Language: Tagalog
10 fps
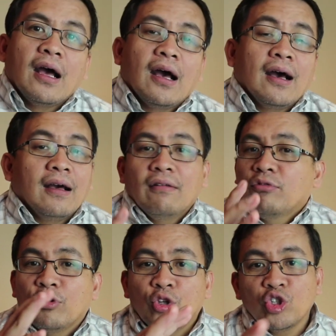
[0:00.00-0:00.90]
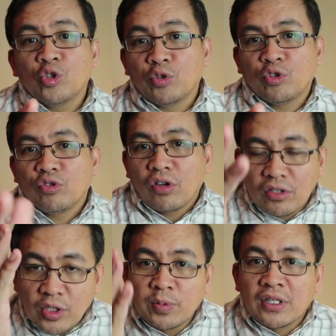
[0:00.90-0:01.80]
Uh, to those
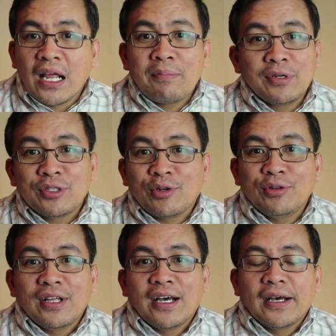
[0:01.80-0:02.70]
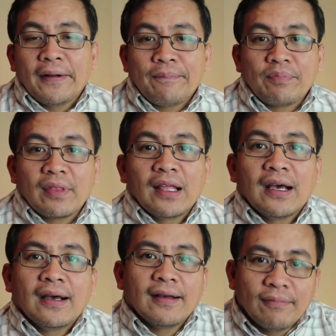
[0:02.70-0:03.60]
subscribers ko na,
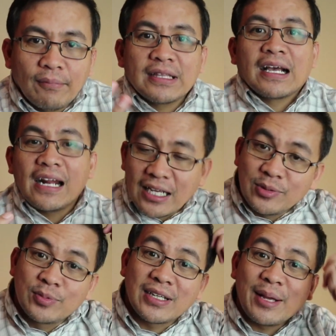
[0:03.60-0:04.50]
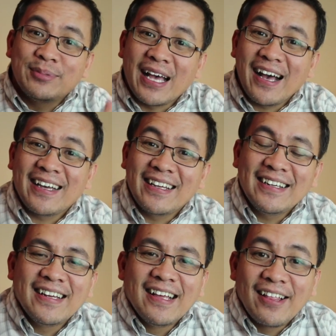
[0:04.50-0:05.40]
na matagal na subscribe sa akin,
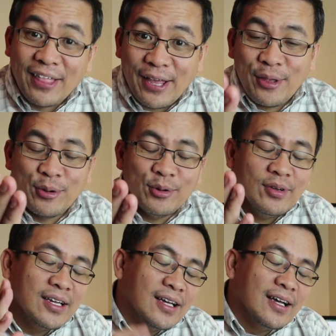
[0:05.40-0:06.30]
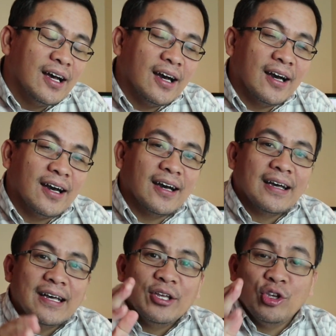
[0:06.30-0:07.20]
thank you. Uh,
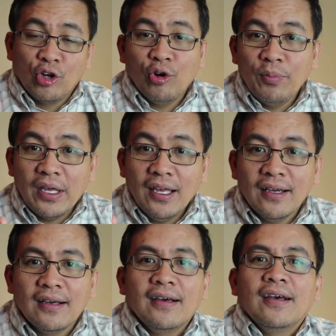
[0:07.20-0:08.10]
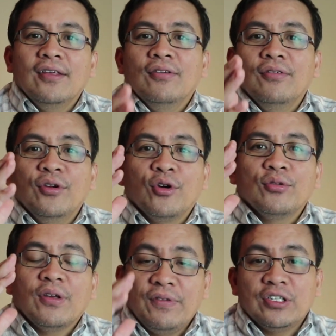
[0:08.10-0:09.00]
you know me, you know
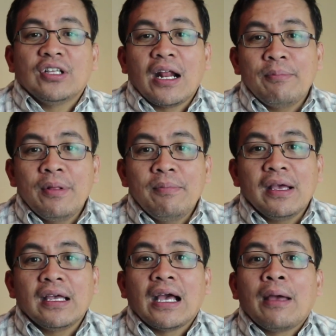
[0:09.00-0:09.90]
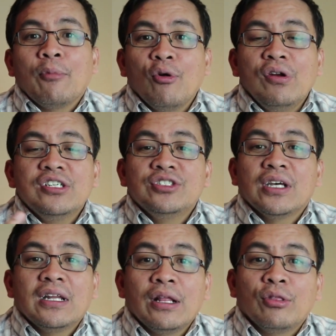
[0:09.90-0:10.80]
the videos that I've been making, I'm only
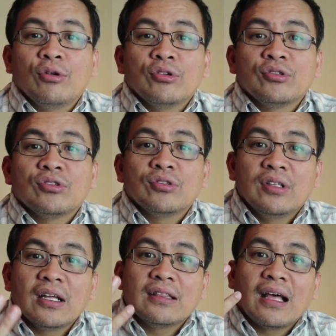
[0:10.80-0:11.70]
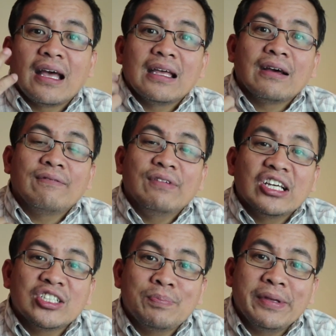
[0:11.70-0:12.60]
sharing those that I have
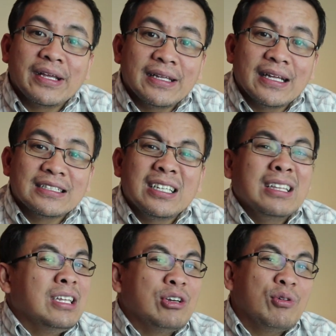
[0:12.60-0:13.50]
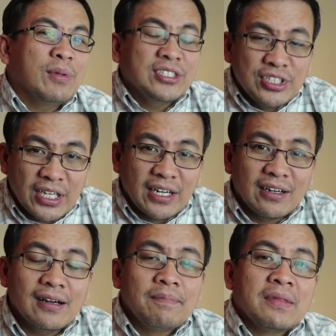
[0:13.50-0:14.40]
experienced. Hindi ko
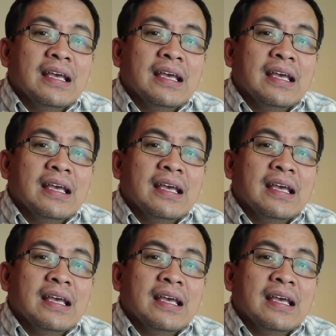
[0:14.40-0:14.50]
ma-share,